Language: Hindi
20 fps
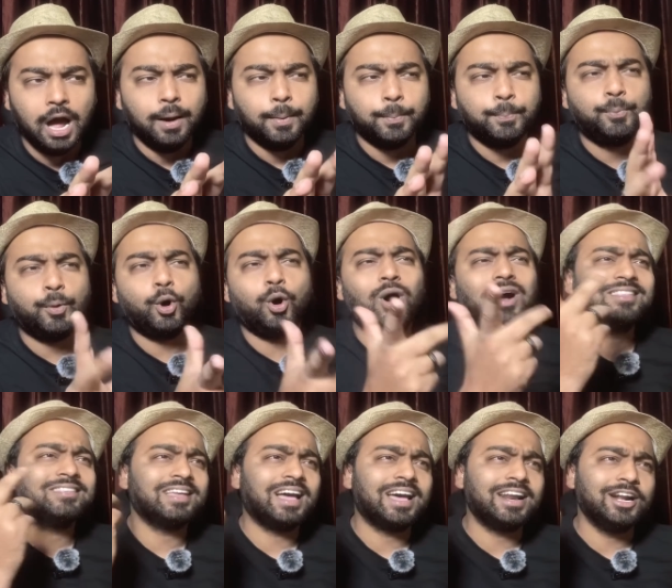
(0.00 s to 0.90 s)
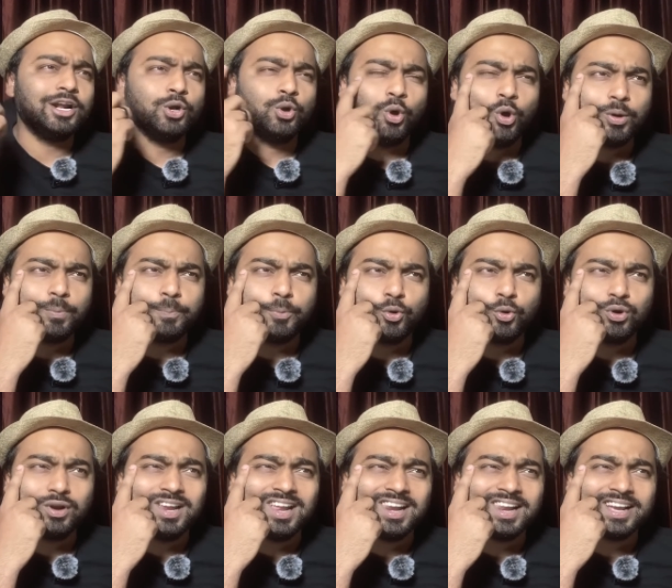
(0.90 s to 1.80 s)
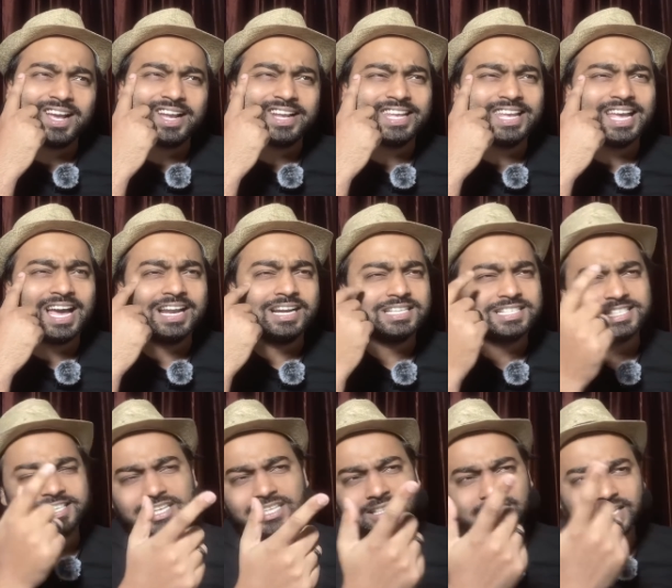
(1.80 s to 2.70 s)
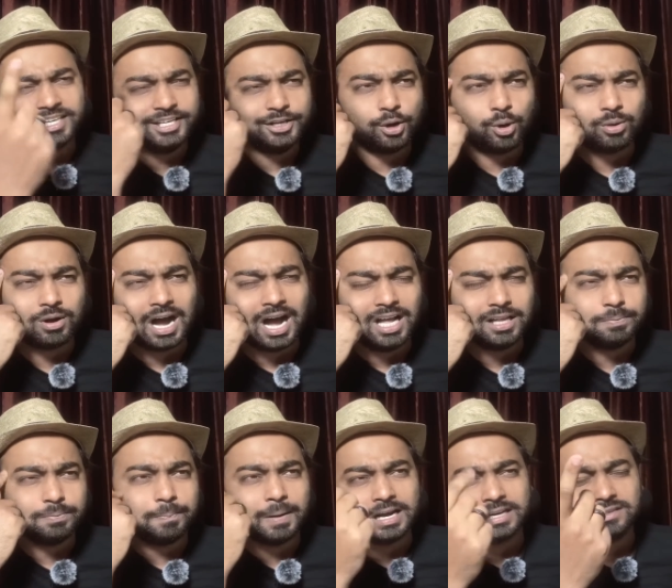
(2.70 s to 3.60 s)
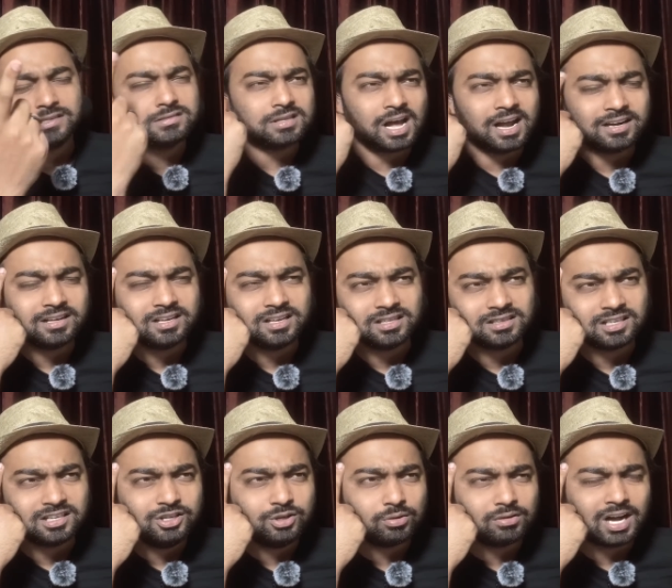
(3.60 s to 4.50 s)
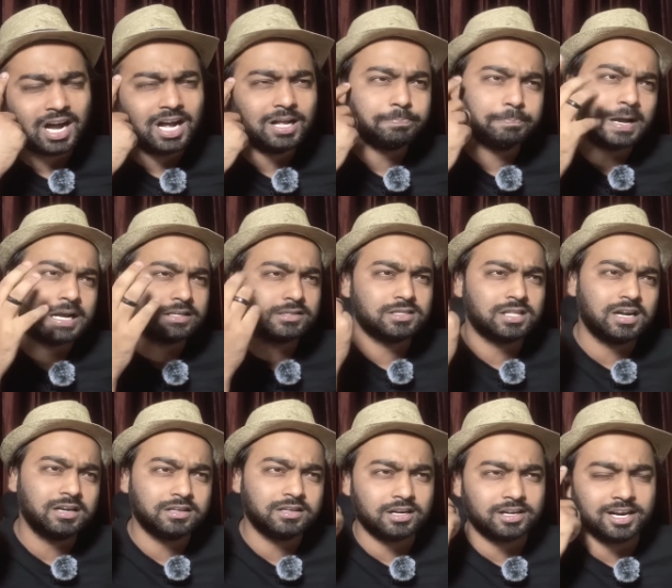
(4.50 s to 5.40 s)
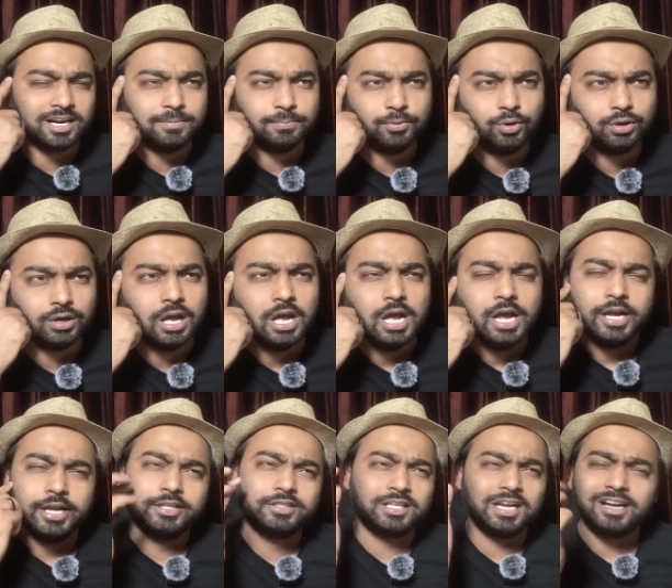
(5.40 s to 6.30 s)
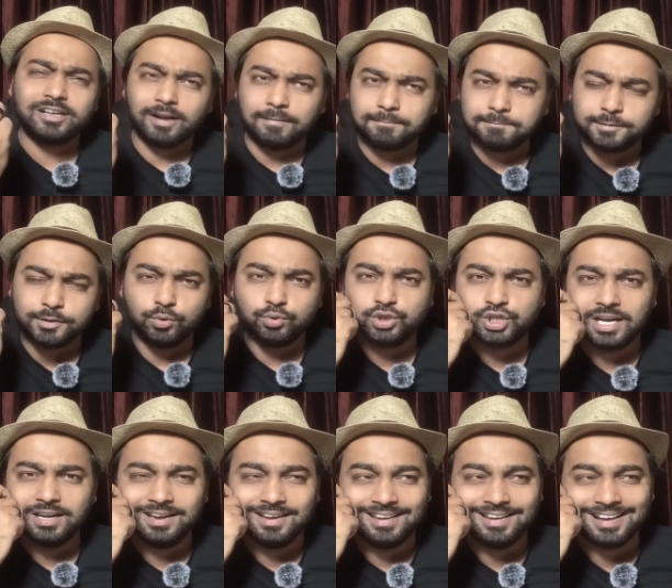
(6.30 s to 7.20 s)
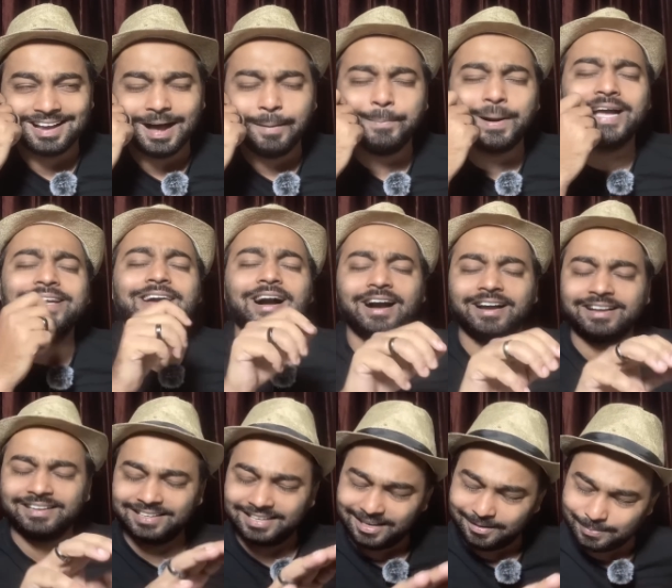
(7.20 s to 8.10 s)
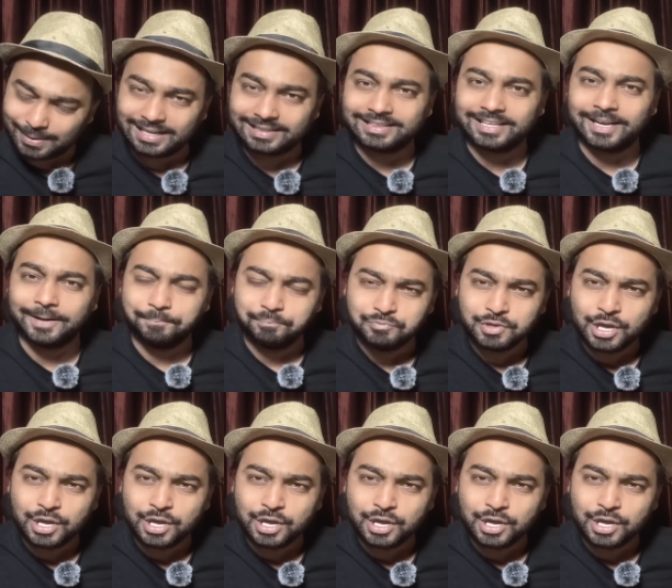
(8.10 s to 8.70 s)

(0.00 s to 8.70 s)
बहुत सारे लोग बोलने लगे कि यार इसकी इतनी औकात पाकिस्तान की इतनी औकात पाकिस्तान क्रिकेट बोर्ड इतना कब से उछलने लगा भाई हक की बात है